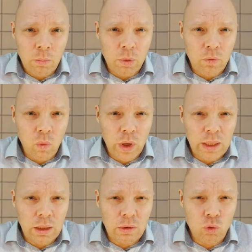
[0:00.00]
Bis
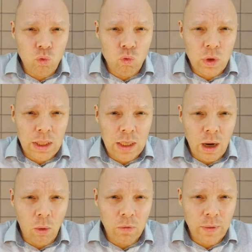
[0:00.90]
wohin du die
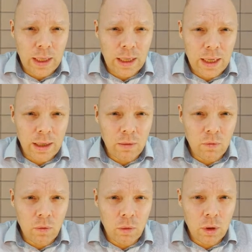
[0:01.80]
auswendig lernen
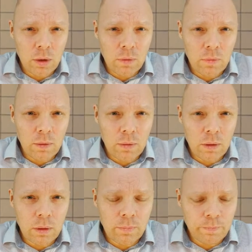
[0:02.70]
sollst,
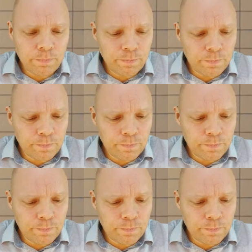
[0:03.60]
ähm,